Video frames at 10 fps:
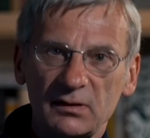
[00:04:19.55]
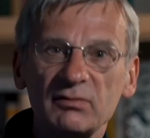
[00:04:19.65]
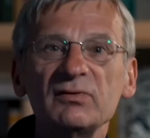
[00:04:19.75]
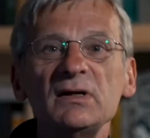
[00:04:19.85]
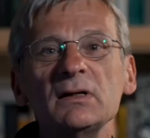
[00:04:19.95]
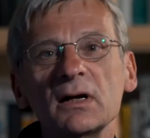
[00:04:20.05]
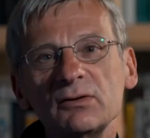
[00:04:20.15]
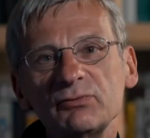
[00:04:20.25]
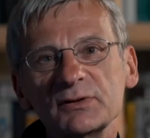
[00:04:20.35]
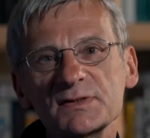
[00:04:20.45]
Wie
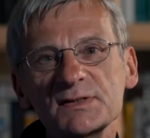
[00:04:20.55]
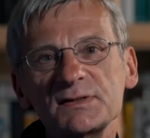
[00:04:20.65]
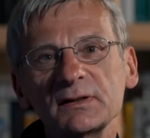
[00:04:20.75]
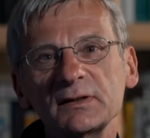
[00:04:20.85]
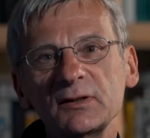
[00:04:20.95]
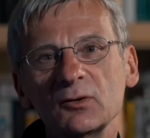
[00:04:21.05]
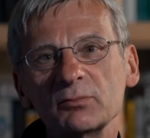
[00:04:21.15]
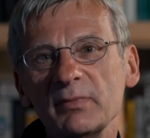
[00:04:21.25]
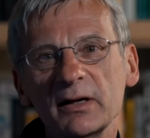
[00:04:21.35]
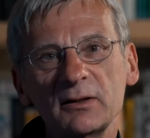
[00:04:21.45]
lange würde sich die
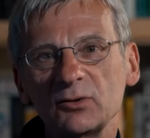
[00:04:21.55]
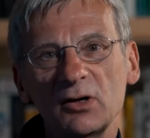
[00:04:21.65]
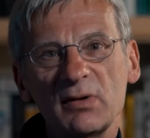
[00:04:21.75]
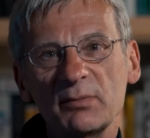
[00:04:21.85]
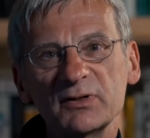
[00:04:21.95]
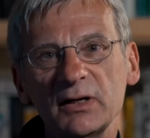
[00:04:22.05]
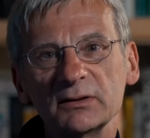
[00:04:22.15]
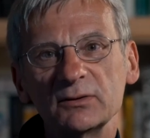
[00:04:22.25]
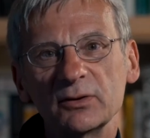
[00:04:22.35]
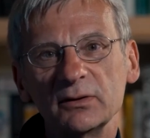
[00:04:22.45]
Regierung Merkel noch im Amt
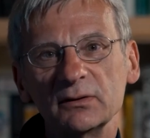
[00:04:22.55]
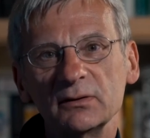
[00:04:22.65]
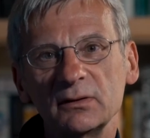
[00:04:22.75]
halten können?